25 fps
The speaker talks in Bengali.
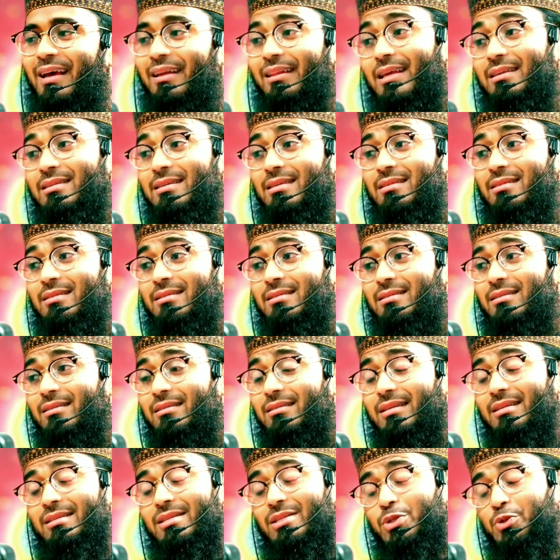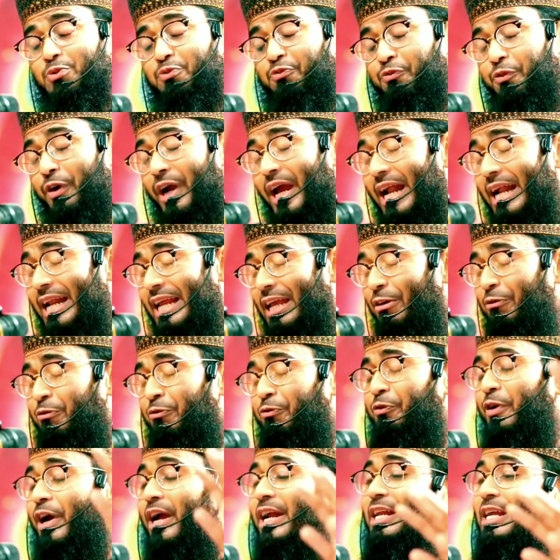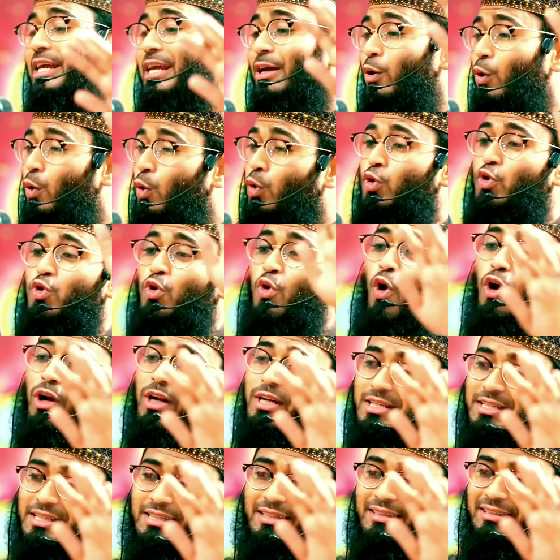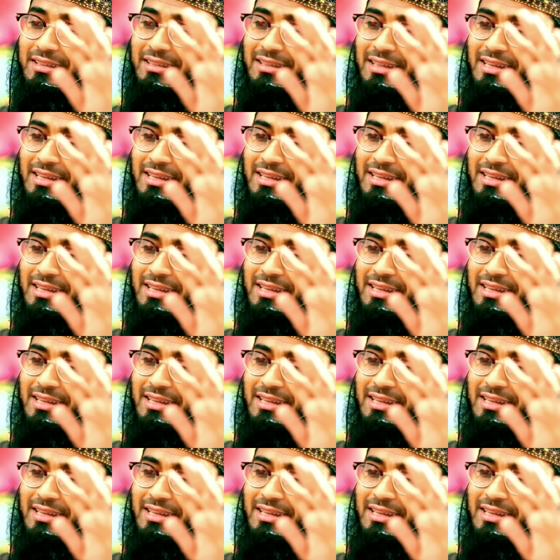দিস ইজ দিস ইজ ভেরি ভেরি গুড কোয়ালিটি